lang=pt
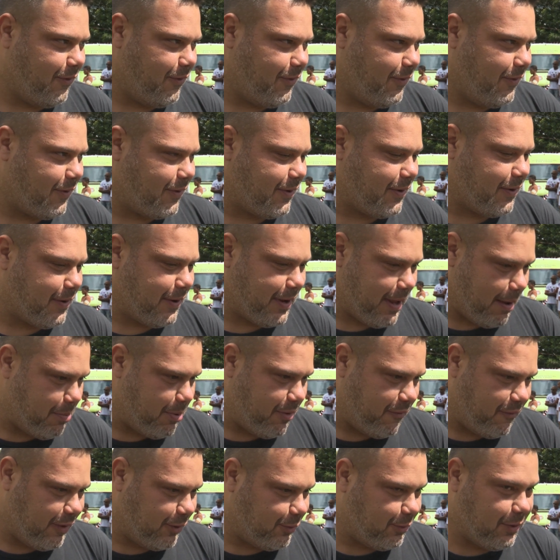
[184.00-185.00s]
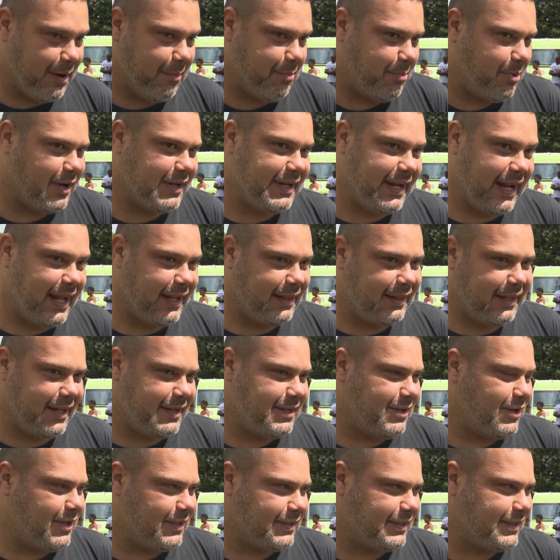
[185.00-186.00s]
Lideranças comunitárias de
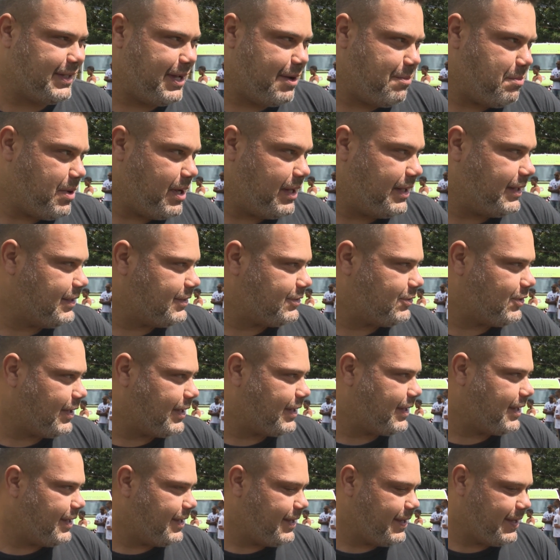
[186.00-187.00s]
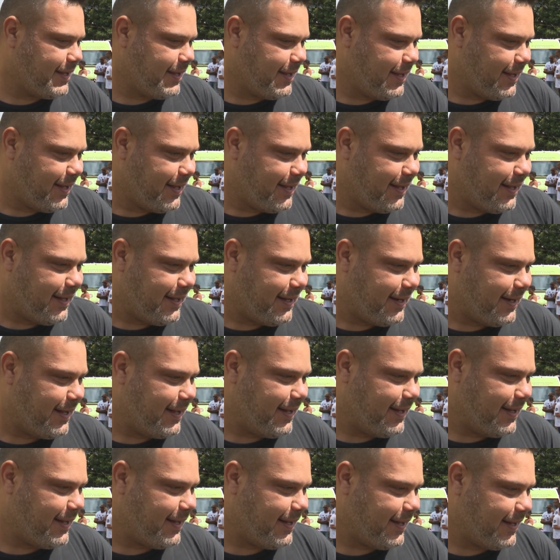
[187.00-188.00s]
bairros da região
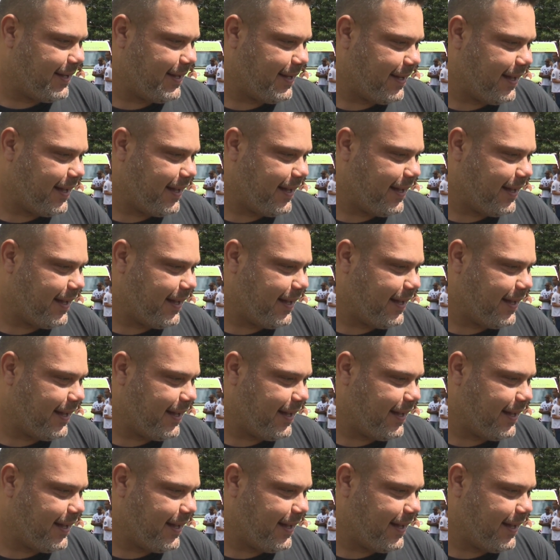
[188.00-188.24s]
prestigiaram o